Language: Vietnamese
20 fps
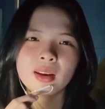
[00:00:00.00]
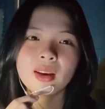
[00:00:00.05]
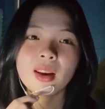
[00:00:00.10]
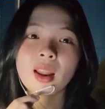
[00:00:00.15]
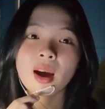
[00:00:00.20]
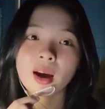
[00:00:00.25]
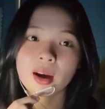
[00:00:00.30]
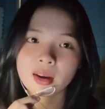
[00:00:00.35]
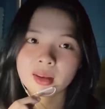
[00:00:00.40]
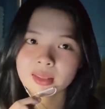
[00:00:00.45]

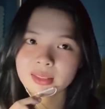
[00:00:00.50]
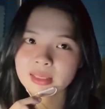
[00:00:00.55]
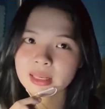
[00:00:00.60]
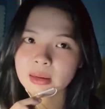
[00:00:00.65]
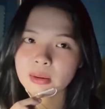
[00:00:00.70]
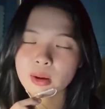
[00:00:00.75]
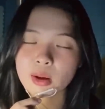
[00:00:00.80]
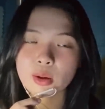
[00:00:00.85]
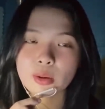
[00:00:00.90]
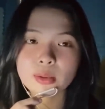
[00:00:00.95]
lờn hay
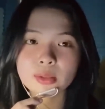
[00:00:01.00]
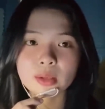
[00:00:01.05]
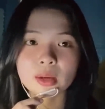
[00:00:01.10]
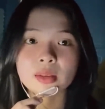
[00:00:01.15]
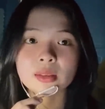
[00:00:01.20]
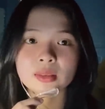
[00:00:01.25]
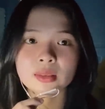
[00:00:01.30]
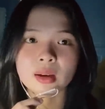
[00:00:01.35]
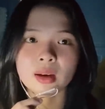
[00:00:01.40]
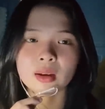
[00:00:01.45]
sao á có
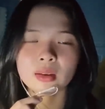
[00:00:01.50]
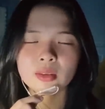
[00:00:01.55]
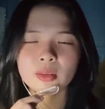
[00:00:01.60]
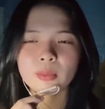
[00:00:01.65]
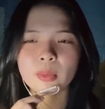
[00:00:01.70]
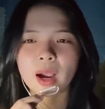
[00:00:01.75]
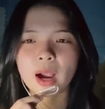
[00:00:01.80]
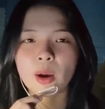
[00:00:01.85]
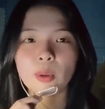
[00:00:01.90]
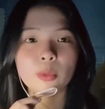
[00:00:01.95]
sợ sợ
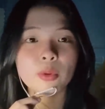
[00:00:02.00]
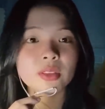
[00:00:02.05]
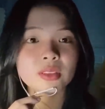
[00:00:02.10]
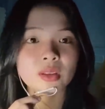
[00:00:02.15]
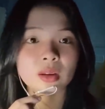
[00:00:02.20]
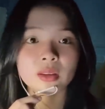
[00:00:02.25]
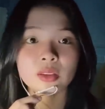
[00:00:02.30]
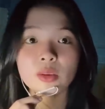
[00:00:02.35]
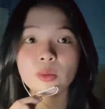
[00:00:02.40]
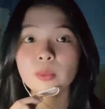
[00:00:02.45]
nhưng mà không có
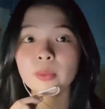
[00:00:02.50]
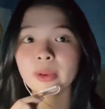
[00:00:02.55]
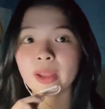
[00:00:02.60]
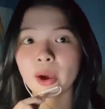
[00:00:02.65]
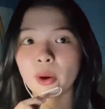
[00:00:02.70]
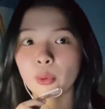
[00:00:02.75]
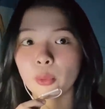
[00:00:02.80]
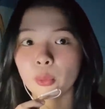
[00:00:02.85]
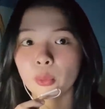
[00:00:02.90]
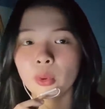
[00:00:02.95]
sợ nhức
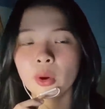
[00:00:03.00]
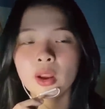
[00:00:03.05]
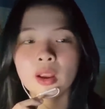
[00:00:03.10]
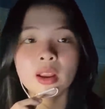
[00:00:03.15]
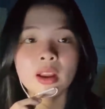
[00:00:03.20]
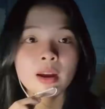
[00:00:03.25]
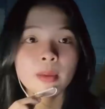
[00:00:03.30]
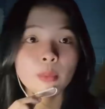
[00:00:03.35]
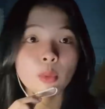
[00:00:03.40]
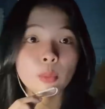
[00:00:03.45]
đầu
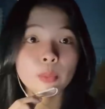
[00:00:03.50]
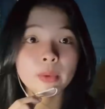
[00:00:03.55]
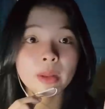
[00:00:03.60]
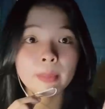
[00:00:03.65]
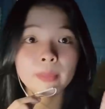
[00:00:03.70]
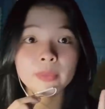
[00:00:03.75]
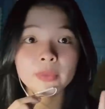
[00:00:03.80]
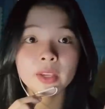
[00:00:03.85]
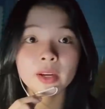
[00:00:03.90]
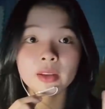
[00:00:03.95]
một
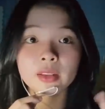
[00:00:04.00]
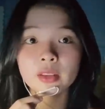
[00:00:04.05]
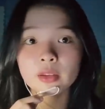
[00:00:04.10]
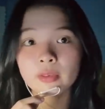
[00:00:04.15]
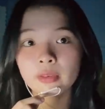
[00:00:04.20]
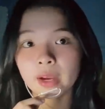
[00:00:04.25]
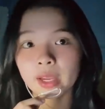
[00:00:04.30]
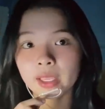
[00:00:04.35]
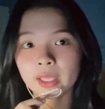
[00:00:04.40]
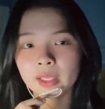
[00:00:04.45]
năm trời
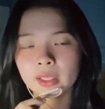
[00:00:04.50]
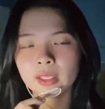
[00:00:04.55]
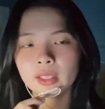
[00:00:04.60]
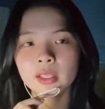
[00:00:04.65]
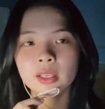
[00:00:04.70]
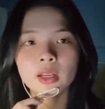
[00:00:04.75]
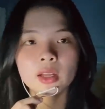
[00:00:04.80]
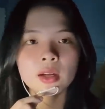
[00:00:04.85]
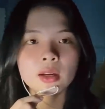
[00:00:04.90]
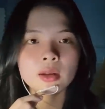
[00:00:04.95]
như vậy
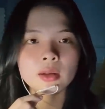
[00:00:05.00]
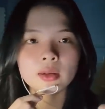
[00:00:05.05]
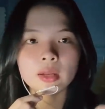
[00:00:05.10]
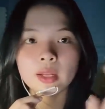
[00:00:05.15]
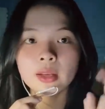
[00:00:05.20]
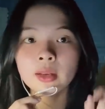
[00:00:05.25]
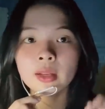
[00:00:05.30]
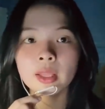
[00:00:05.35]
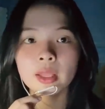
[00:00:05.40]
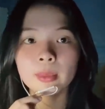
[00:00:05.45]

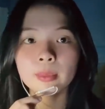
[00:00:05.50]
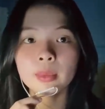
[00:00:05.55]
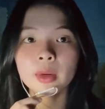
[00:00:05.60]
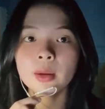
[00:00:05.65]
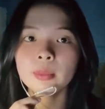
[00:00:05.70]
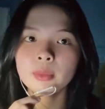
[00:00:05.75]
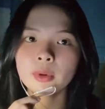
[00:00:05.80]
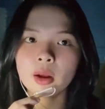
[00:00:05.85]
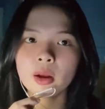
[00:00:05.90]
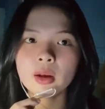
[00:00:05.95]
đỉnh điểm
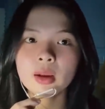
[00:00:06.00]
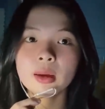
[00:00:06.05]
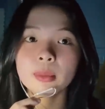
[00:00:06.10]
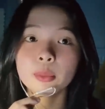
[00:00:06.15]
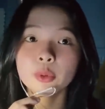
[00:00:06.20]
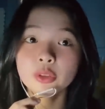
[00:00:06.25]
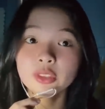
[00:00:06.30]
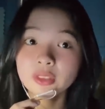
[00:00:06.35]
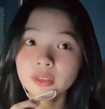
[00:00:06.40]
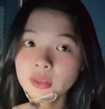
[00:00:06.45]
hôm đó là
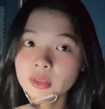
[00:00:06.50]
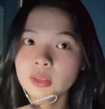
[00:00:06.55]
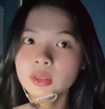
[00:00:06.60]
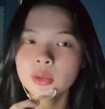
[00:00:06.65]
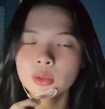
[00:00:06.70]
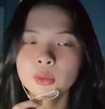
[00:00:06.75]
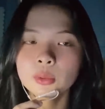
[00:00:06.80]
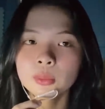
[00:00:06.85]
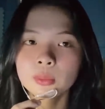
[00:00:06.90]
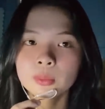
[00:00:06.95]
buổi trưa
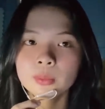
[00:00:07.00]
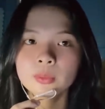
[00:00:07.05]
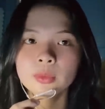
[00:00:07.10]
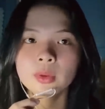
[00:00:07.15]
luôn